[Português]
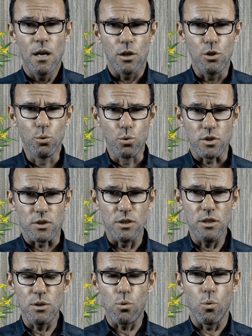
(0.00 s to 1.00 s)
e o
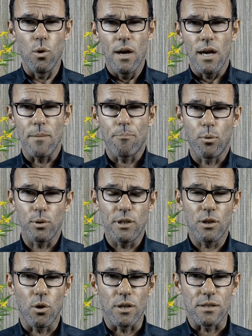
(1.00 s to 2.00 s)
zinco é
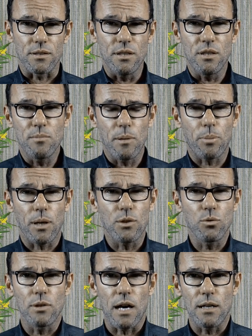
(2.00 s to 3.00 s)
poderosíssima para
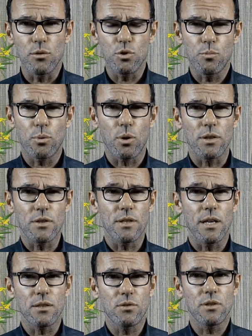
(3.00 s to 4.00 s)
ajudar nos
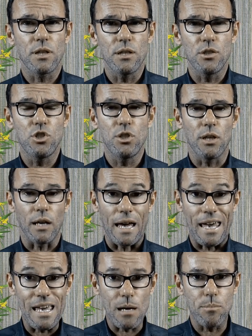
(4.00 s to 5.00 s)
processos aí de
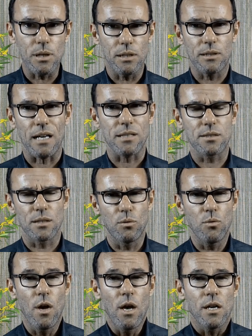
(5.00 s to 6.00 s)
reabilitação